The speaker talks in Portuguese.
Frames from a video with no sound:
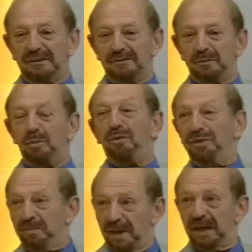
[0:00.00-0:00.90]
um
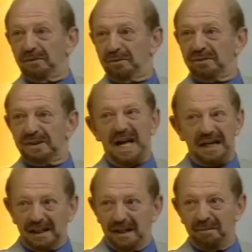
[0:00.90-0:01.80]
movimento na
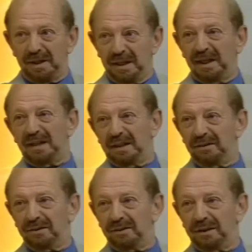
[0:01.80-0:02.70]
academia e aqui
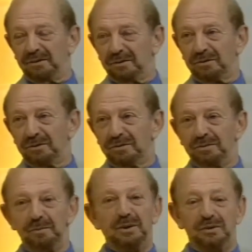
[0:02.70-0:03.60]
no Rio Grande do Sul
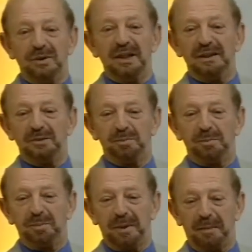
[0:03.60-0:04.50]
muito grande
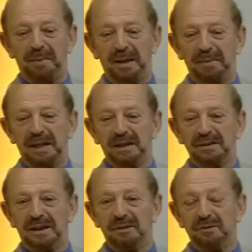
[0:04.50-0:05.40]
é, pela minha
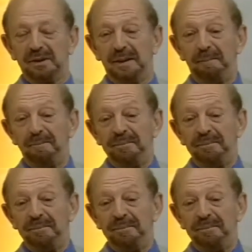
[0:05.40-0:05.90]
candidatura